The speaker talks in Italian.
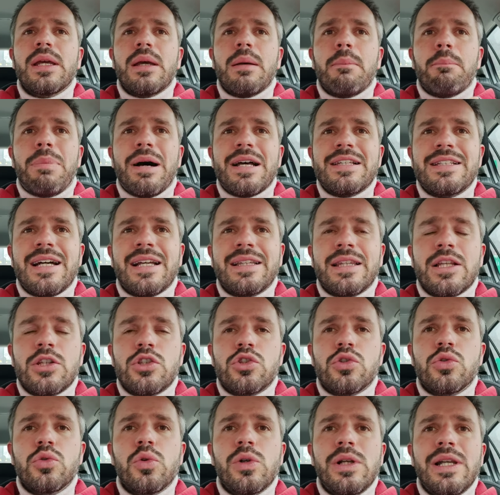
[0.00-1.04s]
basata
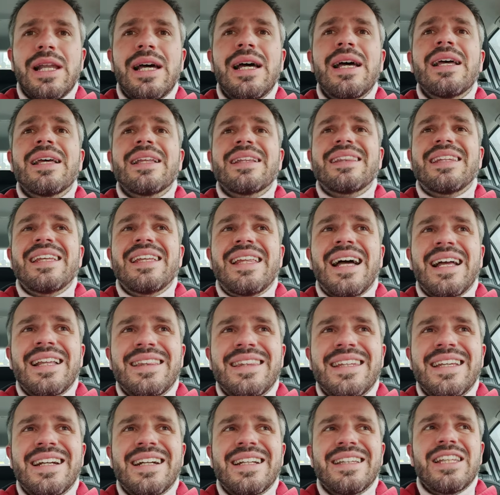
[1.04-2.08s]
sulla
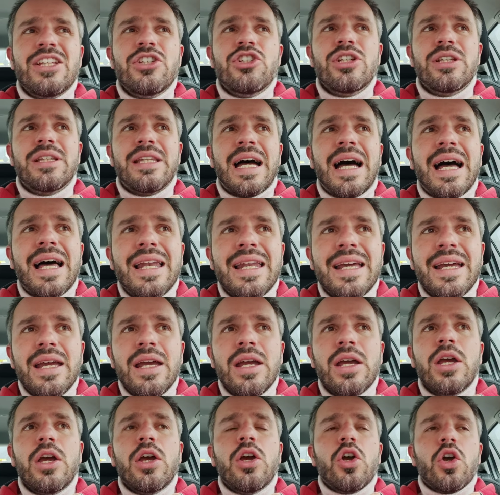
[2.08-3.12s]
didattica digitale
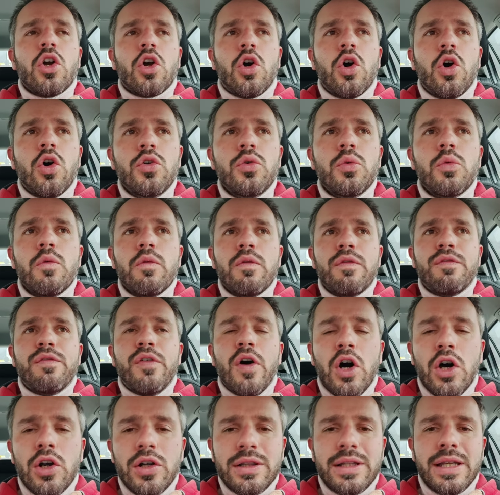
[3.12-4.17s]
con un
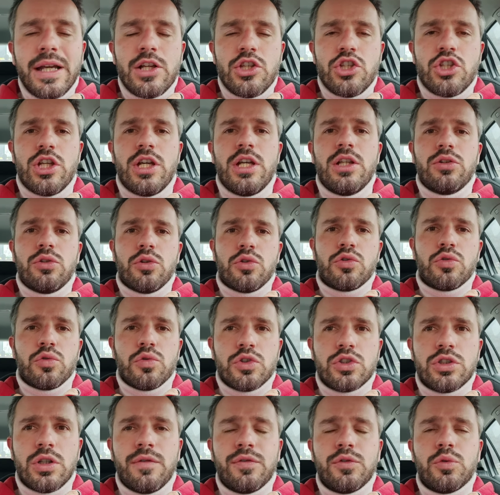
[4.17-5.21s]
forte accento
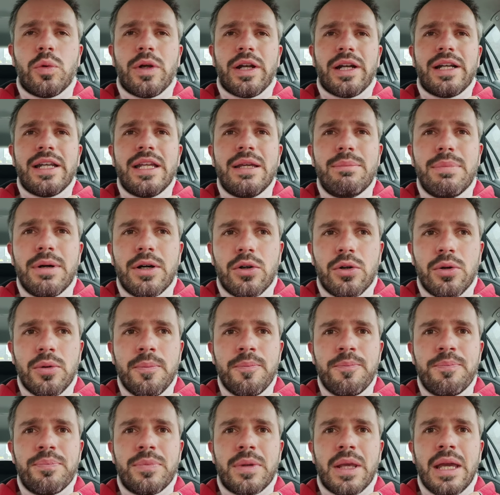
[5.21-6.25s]
sul software libero.
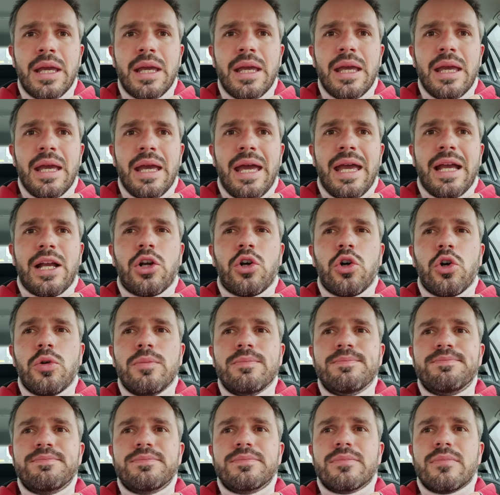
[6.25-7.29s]
Ecco,
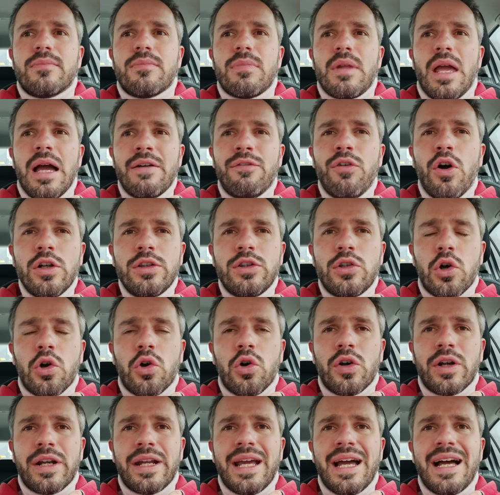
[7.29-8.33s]
a volte
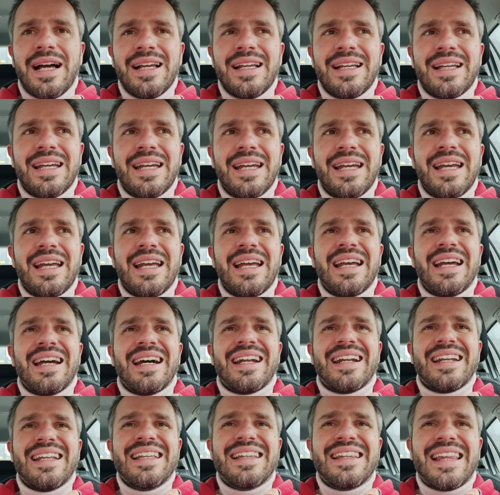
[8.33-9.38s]
occorre anche
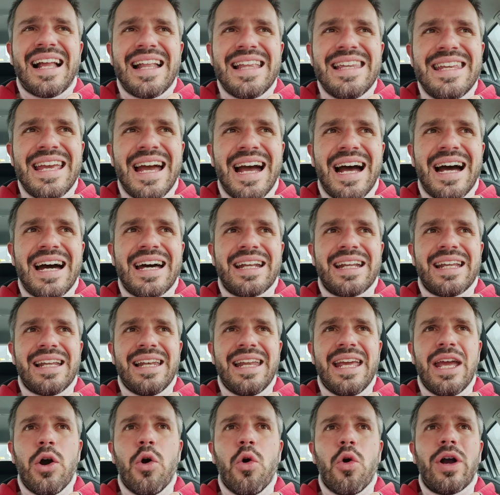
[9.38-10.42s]
ritagliare
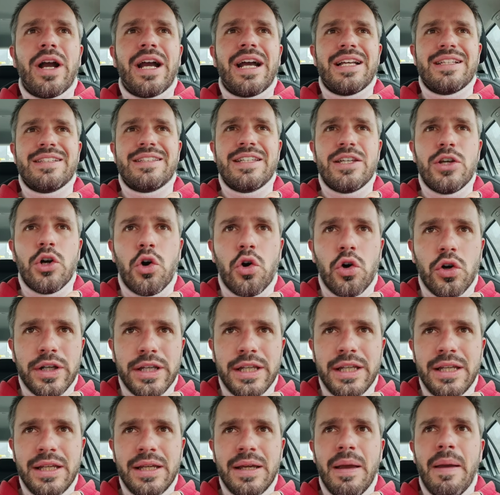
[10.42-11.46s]
le
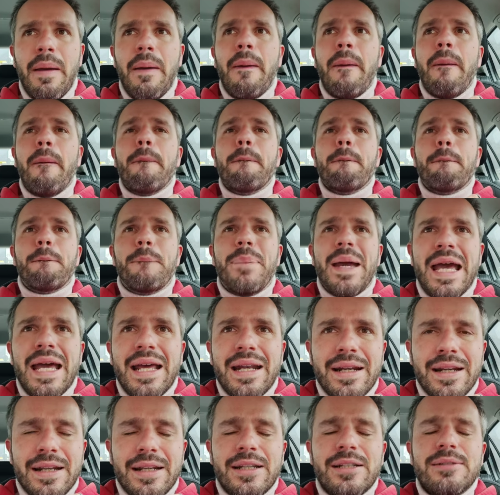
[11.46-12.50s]
occasioni
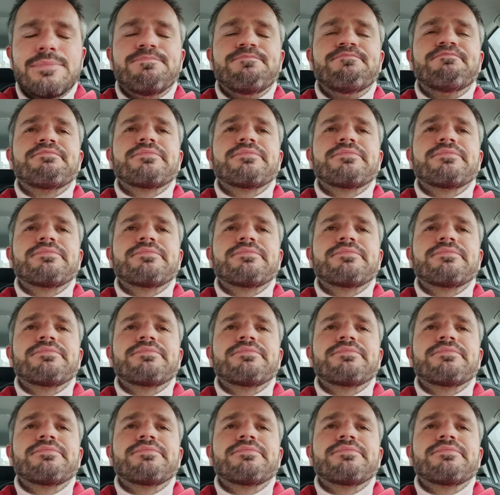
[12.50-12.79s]
per